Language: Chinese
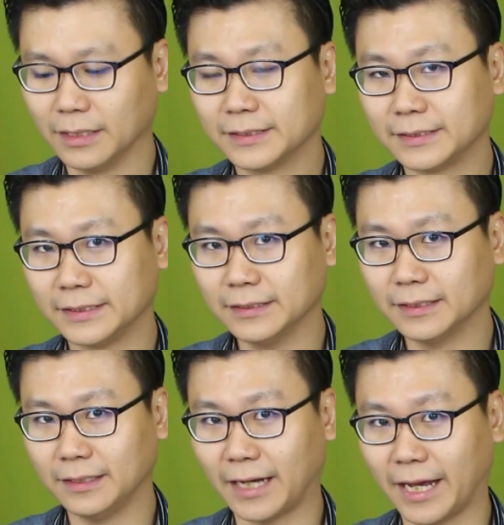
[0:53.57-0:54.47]
形
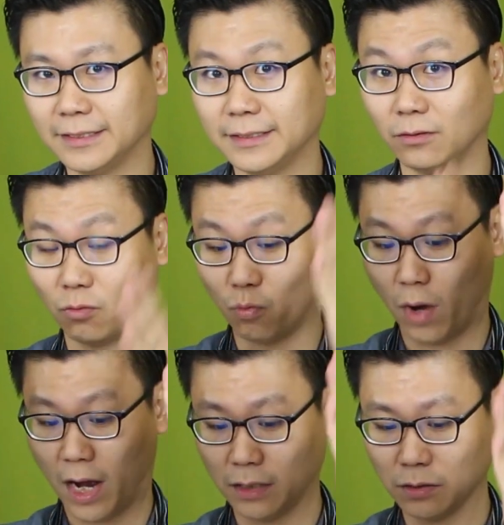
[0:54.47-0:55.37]
成来自
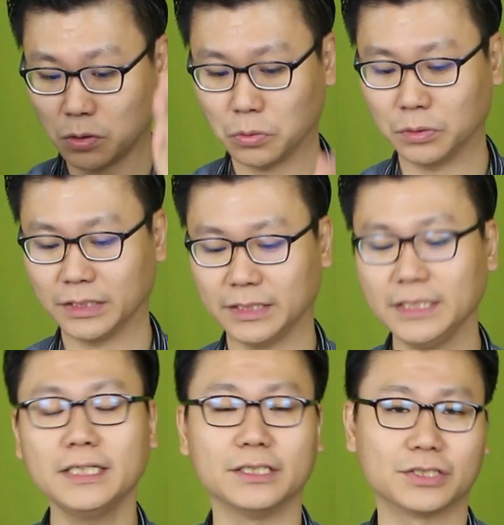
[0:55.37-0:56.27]
王宫的
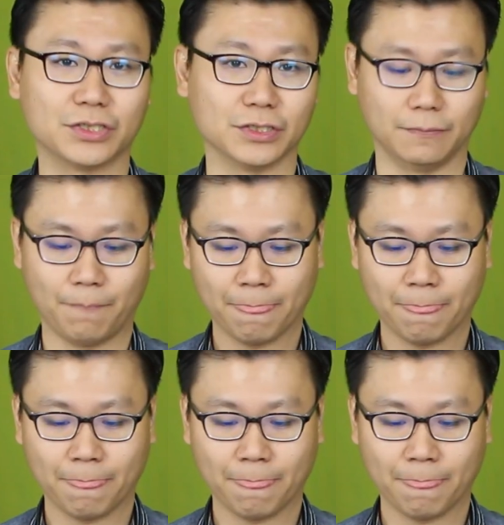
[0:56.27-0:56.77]
意志。